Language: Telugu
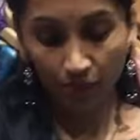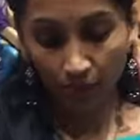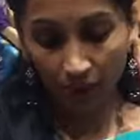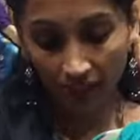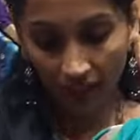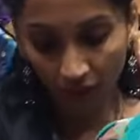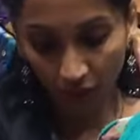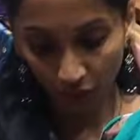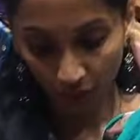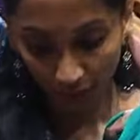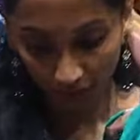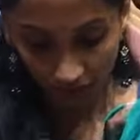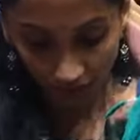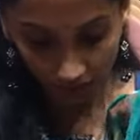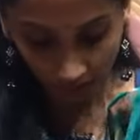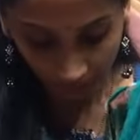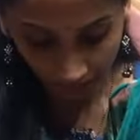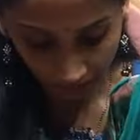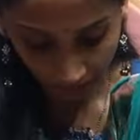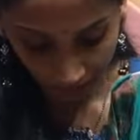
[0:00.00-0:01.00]
ప్లెయిన్
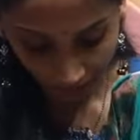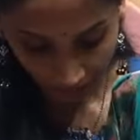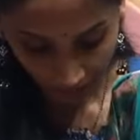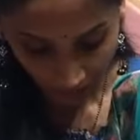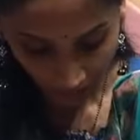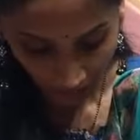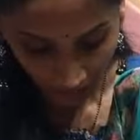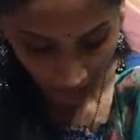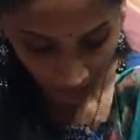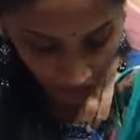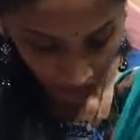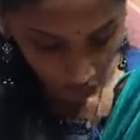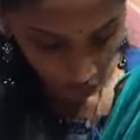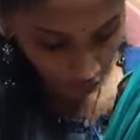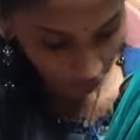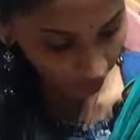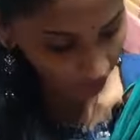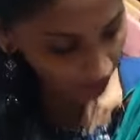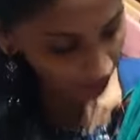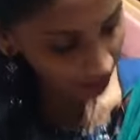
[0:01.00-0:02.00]
దుపట్టా సో
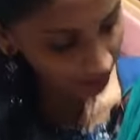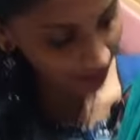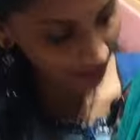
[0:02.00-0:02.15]
ఇవన్నీ